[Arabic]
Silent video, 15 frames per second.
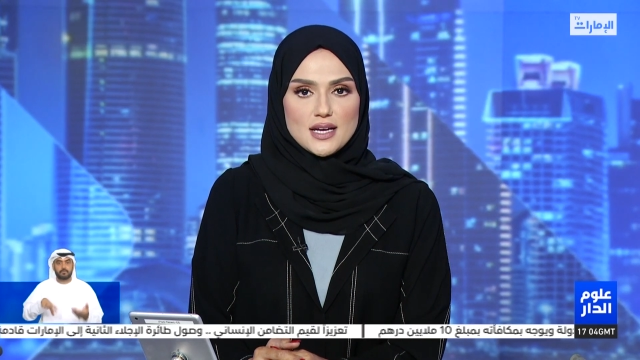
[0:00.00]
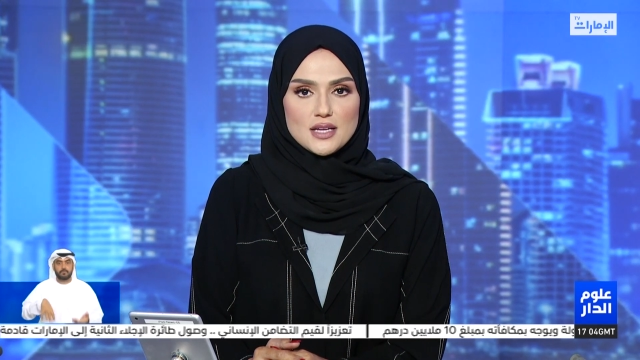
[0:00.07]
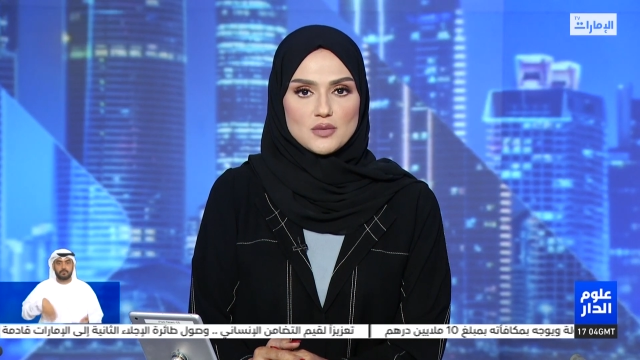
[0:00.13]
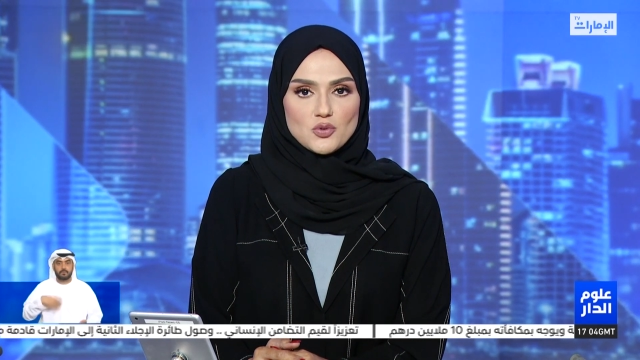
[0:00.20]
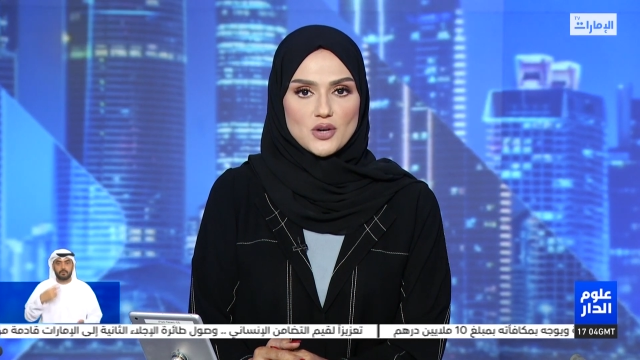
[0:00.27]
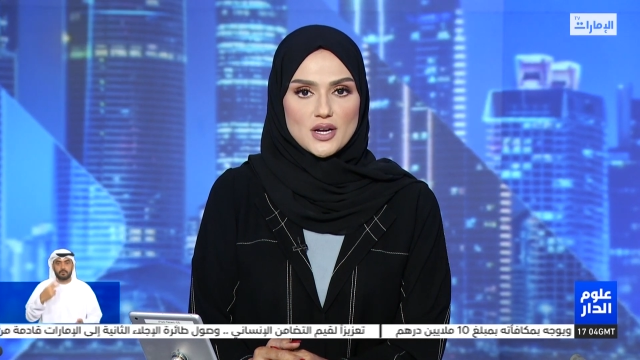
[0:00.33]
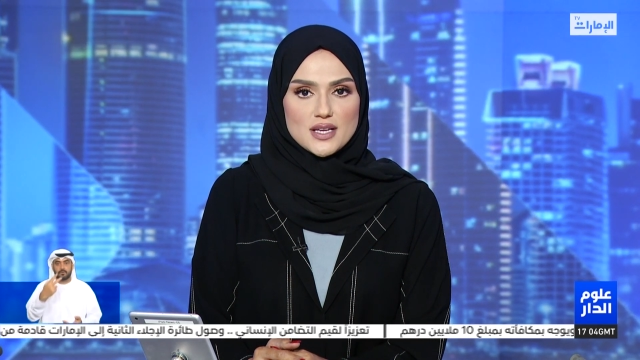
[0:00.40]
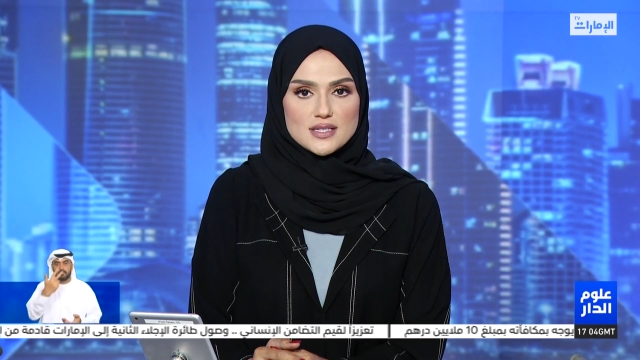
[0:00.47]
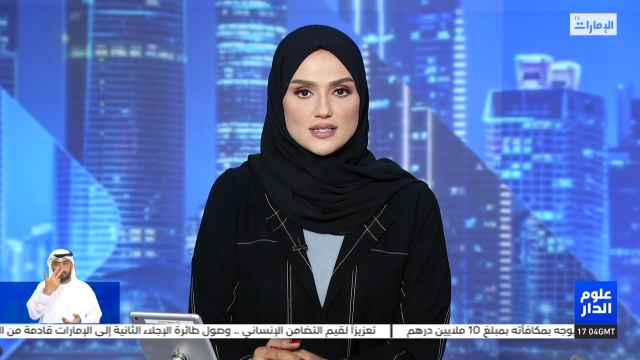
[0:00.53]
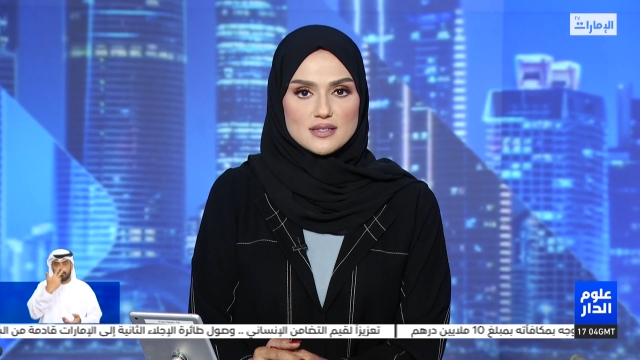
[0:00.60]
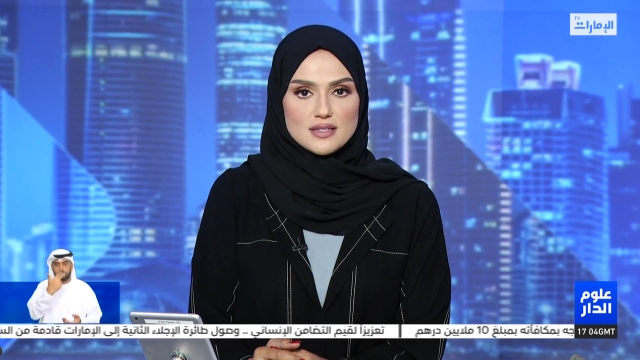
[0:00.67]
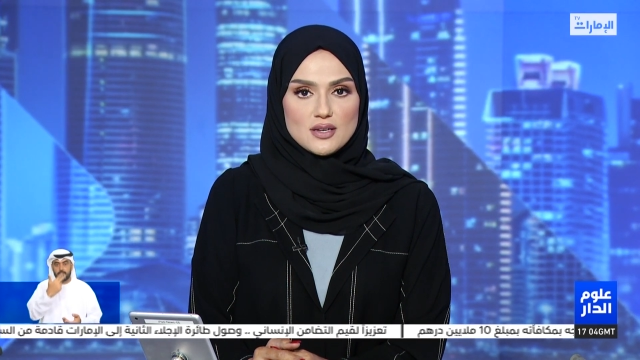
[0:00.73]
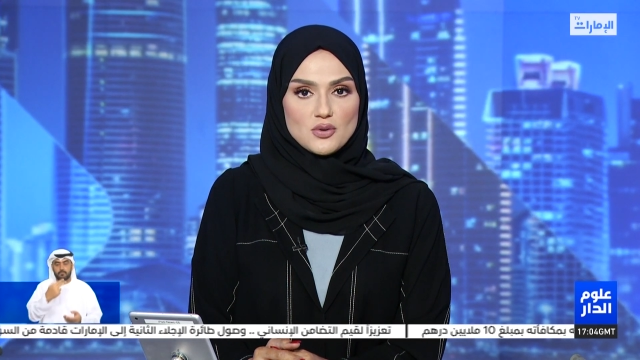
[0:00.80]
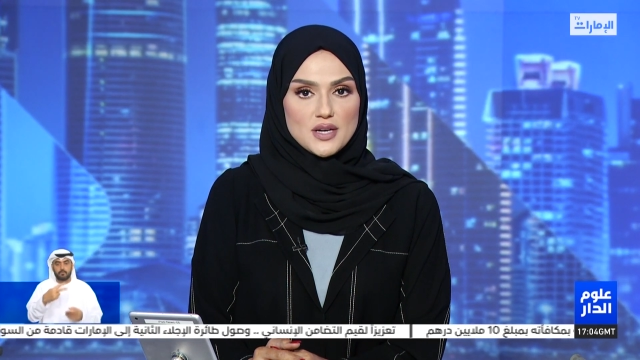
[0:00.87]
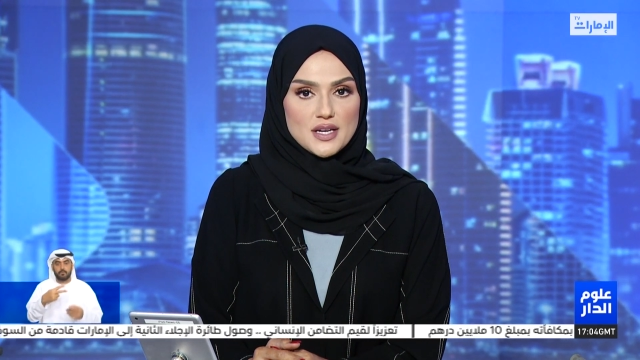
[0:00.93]
نائب رئيس
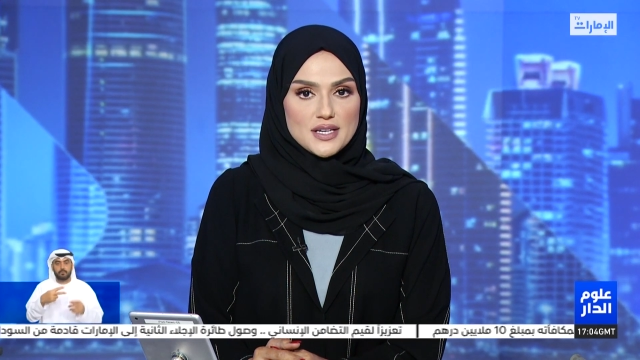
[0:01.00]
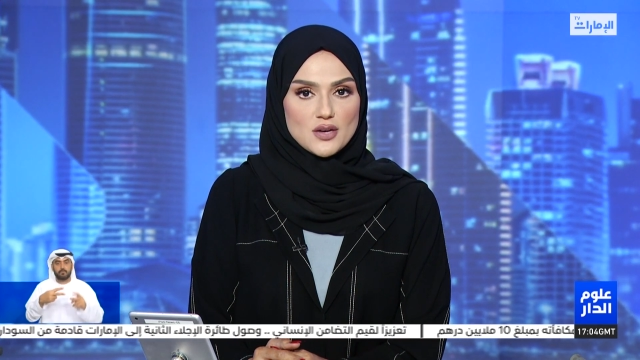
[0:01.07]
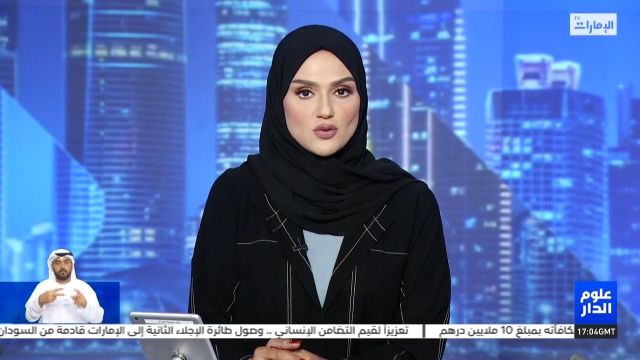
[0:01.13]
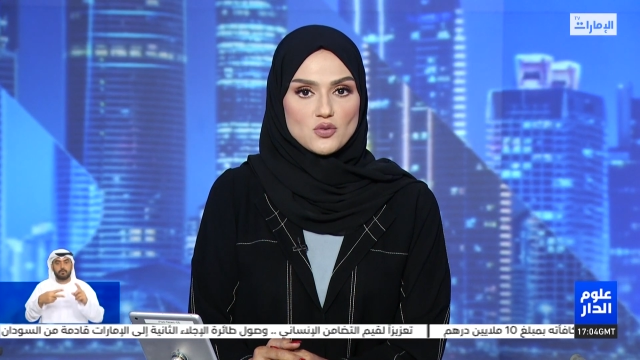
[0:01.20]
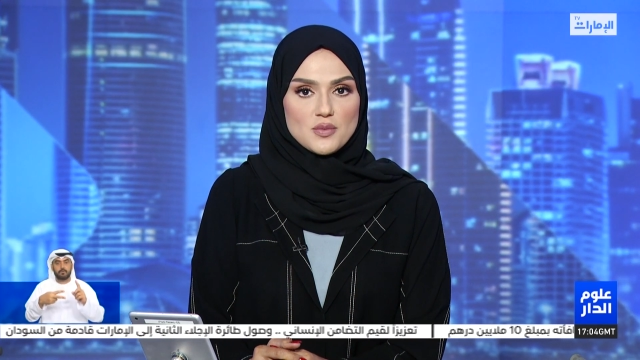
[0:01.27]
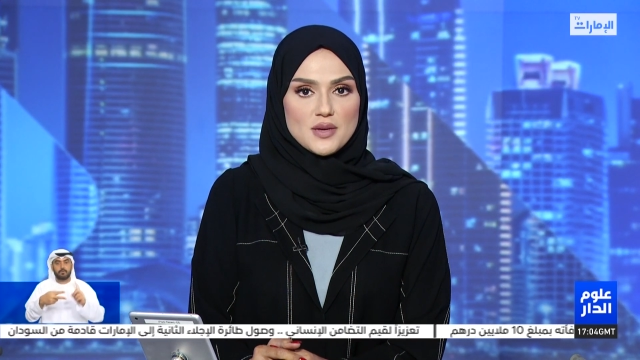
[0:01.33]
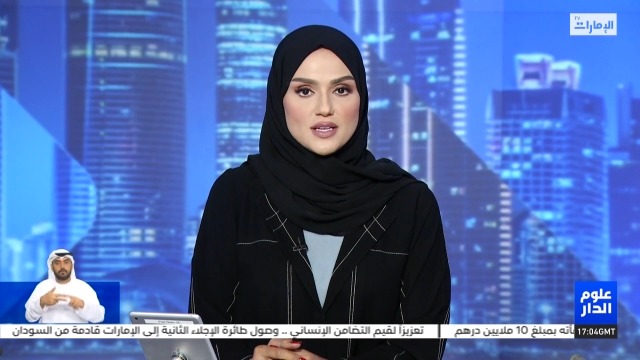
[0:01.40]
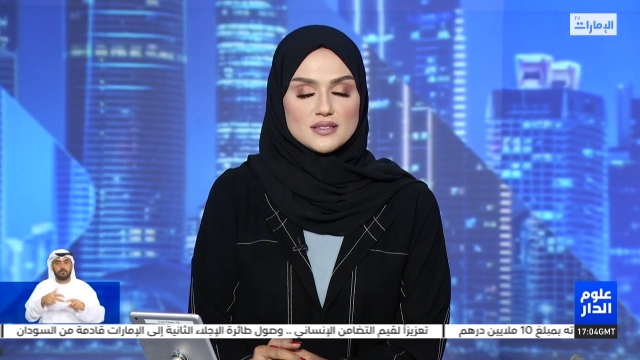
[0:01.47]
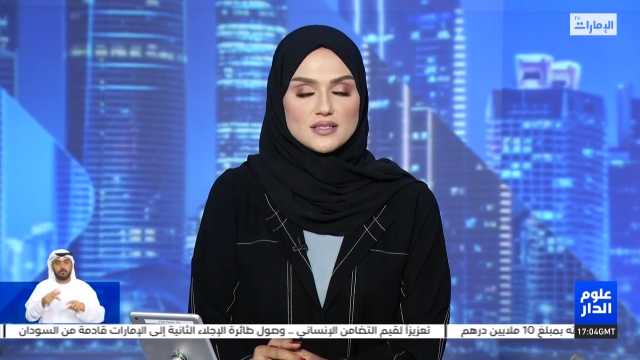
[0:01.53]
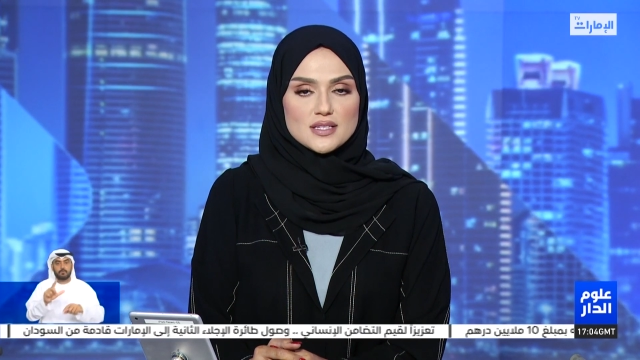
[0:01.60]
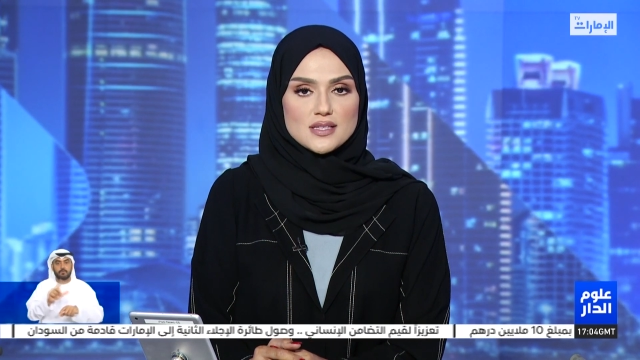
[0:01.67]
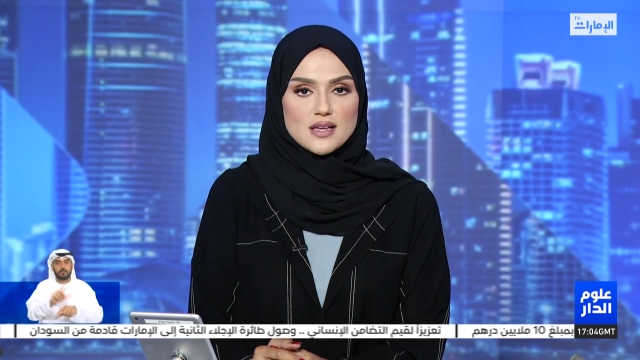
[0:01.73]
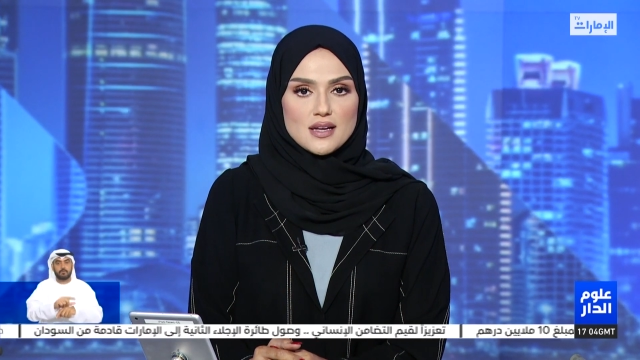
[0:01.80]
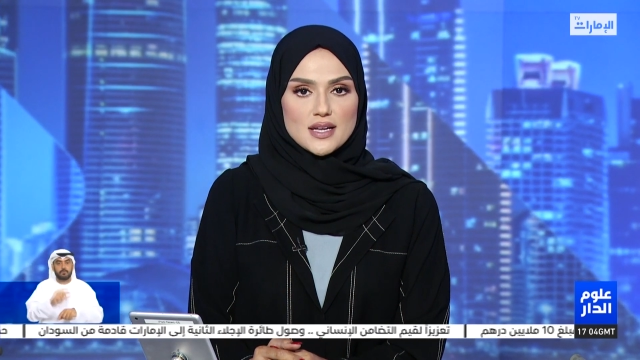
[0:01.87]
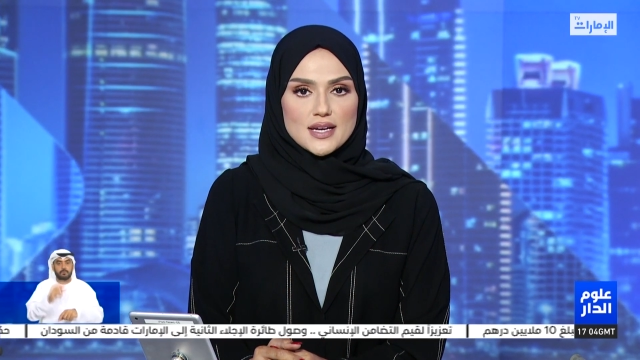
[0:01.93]
الدولة اليوم
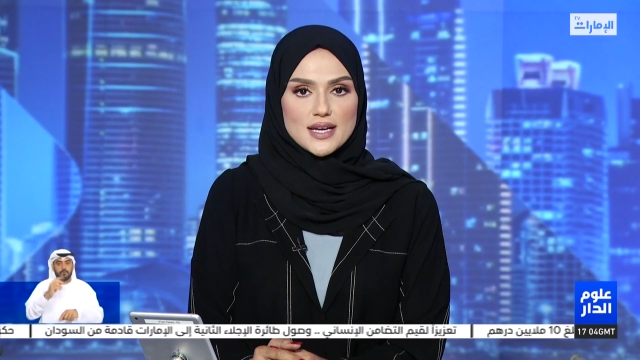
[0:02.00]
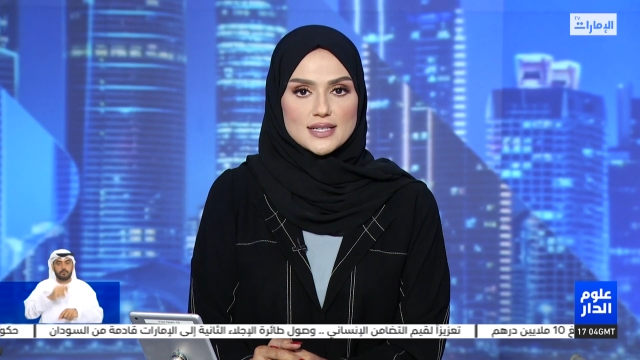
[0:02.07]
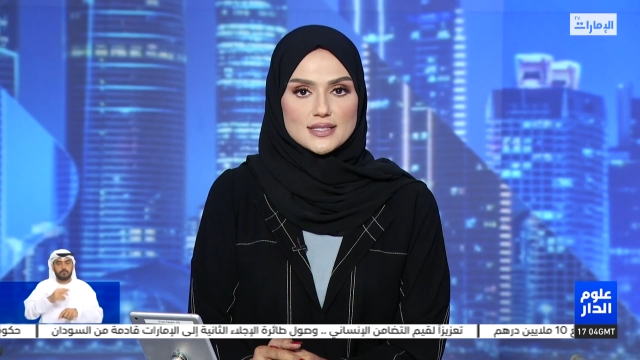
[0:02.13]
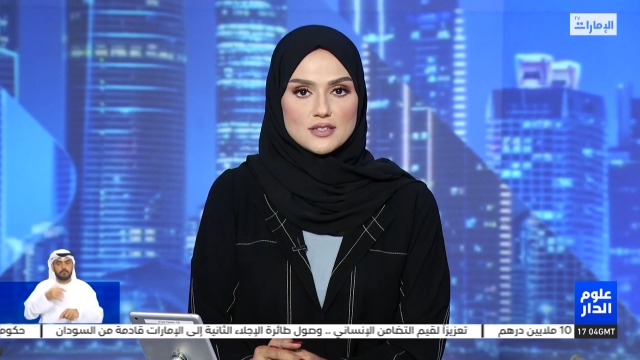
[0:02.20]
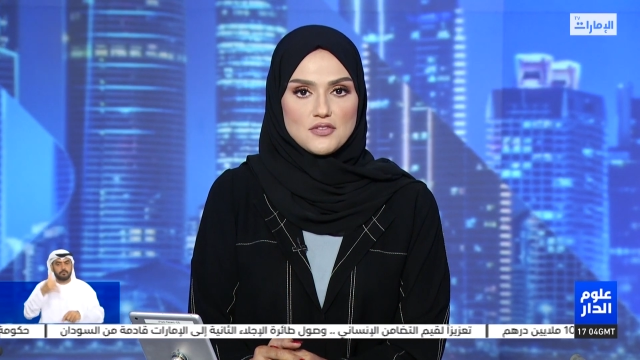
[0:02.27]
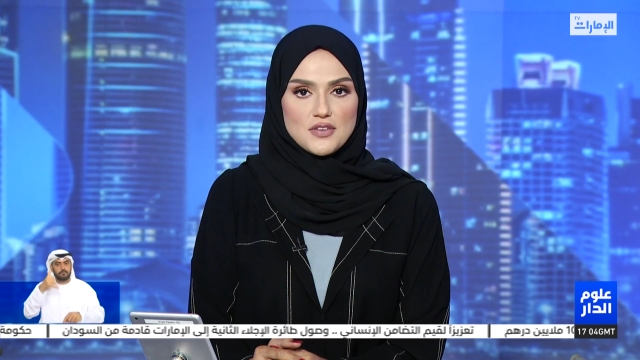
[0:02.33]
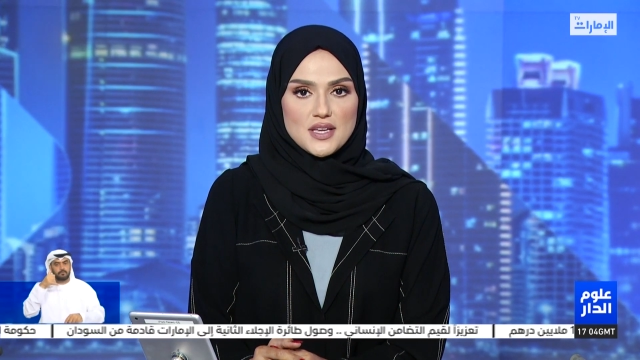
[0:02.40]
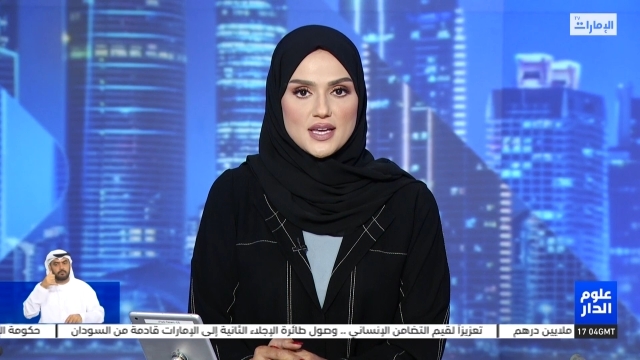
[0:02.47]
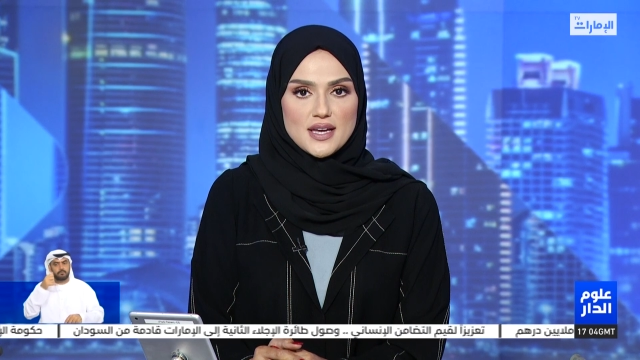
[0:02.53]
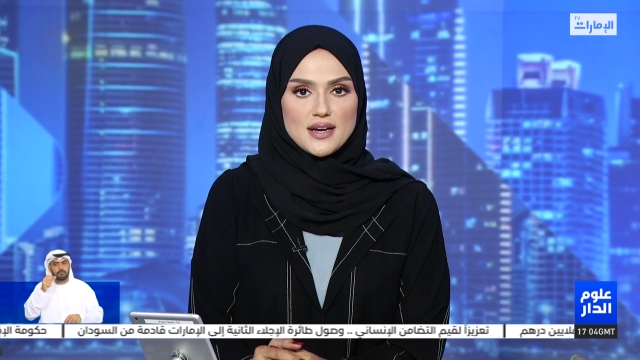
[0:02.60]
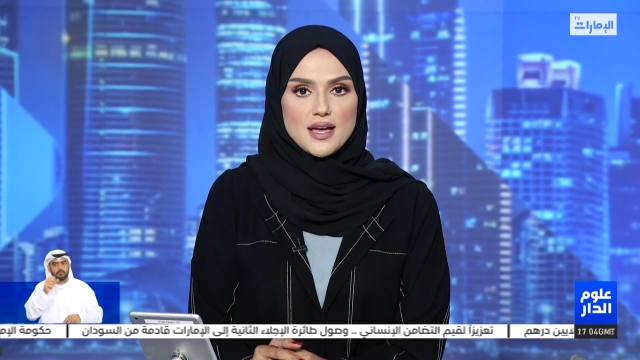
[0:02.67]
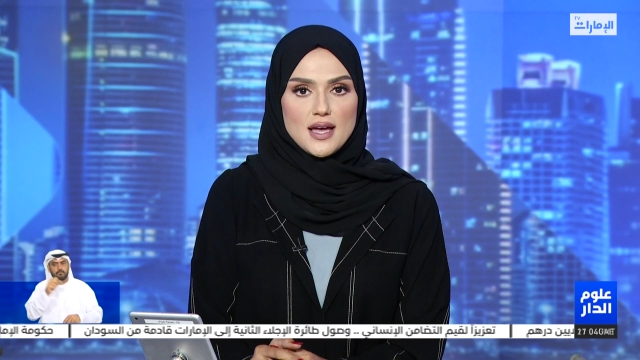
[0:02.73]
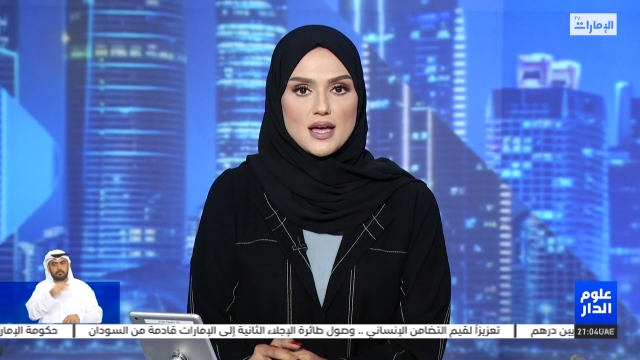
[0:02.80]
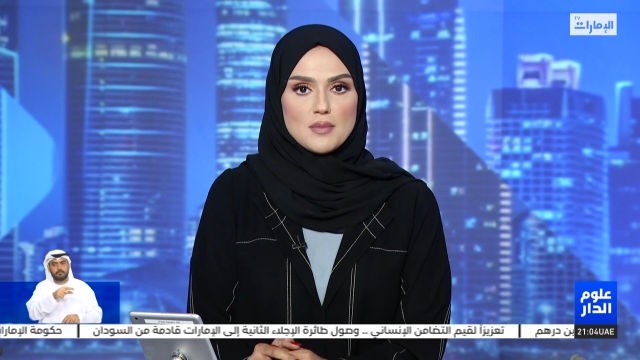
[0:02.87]
اتصالا هاتفيا